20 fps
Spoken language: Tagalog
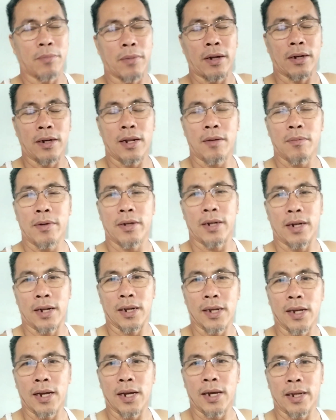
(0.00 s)
paglaban,
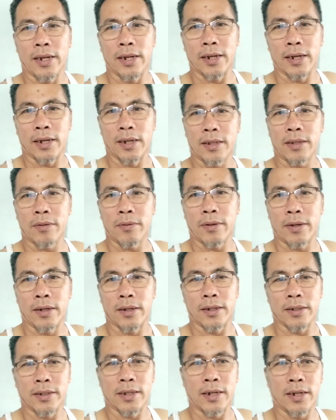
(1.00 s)
alagaan ang
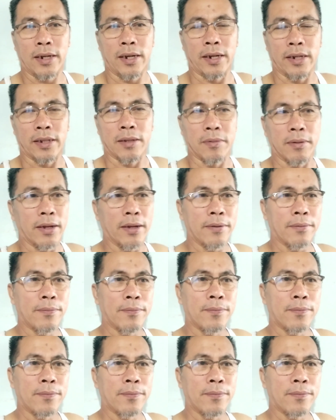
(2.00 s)
katawan, ang sarili, di ba?